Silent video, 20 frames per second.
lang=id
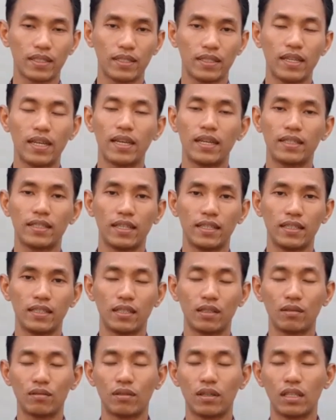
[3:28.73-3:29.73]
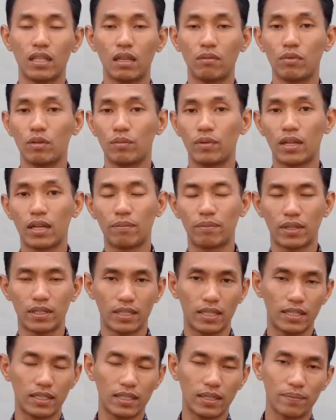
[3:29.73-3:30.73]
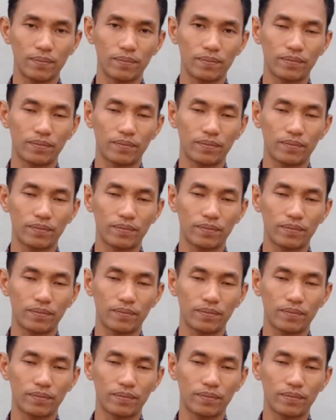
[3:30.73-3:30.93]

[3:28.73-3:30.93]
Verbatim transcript: Ya, dan itu hanya beberapa saja.